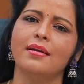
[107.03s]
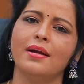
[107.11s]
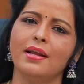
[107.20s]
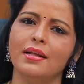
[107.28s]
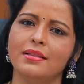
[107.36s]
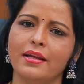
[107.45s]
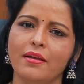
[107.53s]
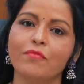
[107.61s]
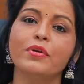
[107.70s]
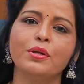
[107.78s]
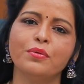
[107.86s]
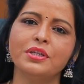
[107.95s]
గారిని అడిగితే
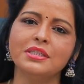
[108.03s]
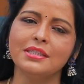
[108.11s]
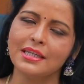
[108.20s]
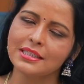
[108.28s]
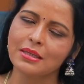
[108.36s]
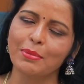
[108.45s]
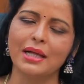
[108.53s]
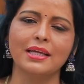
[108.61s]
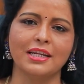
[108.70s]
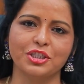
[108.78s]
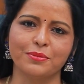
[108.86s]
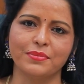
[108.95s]
వీటి గురించి ఏం
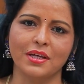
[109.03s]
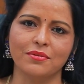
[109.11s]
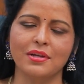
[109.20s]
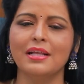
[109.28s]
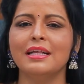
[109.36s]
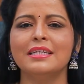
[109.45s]
సమాధానం చెప్తారు